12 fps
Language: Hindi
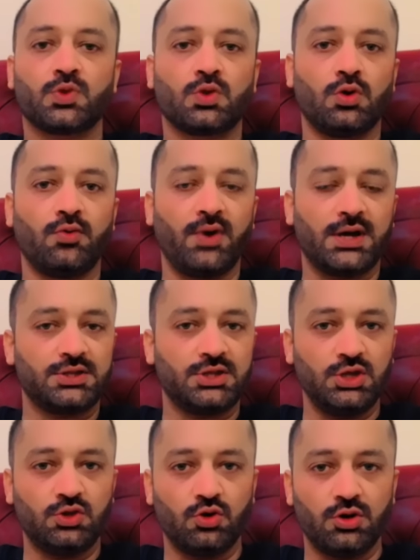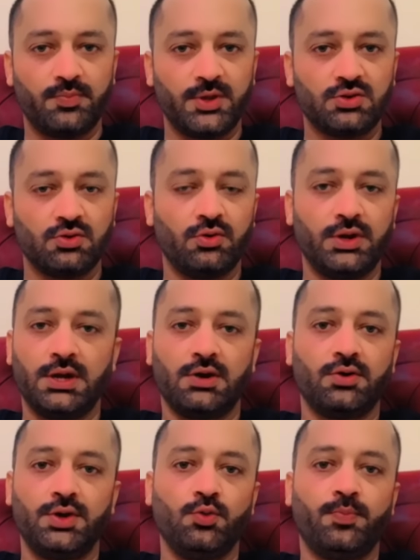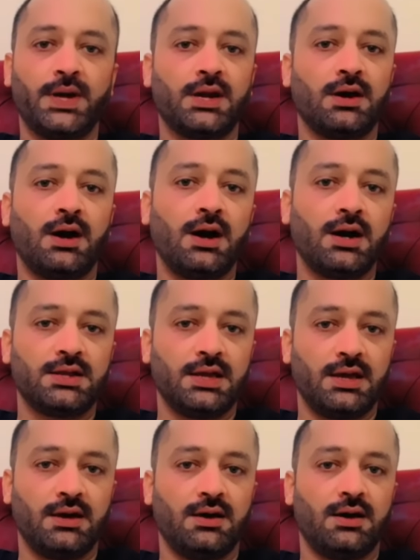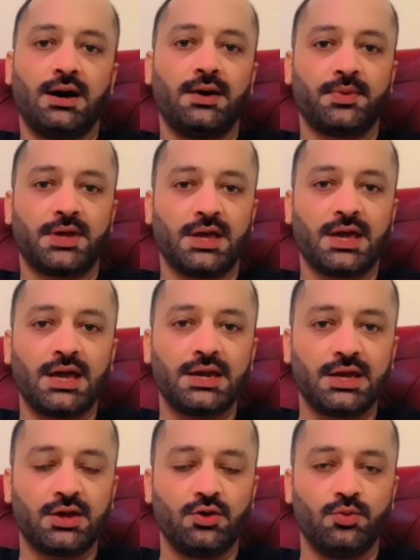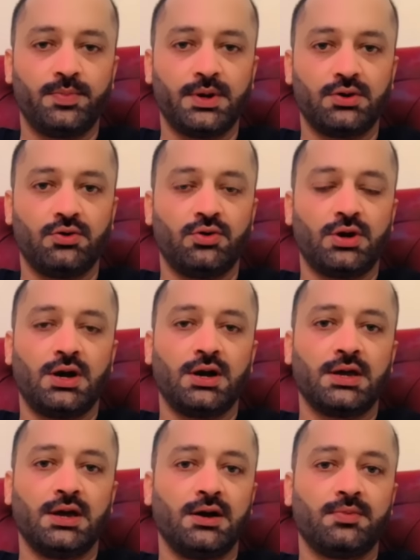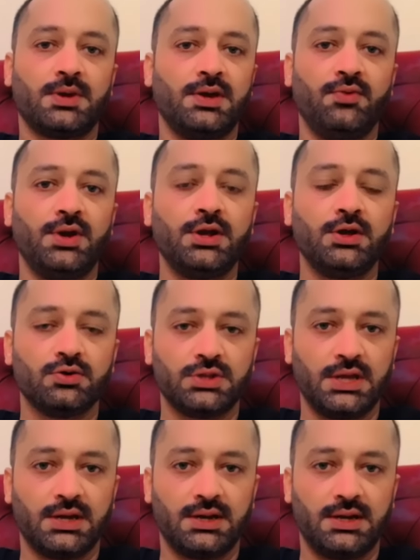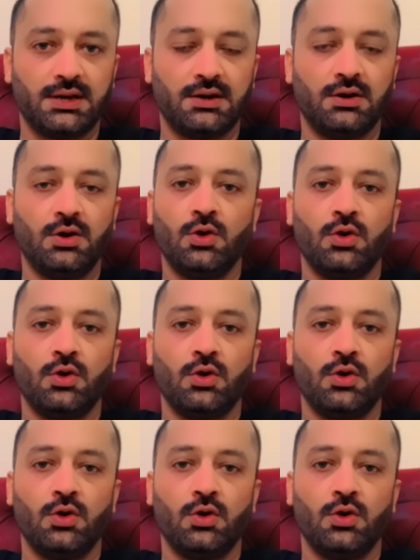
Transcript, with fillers: तो वक्ती तौर पे तो कोई ना कोई ऊपर आ जाएगा आपके कहने के ऊपर और आके आपकी वीडियो देख लेगा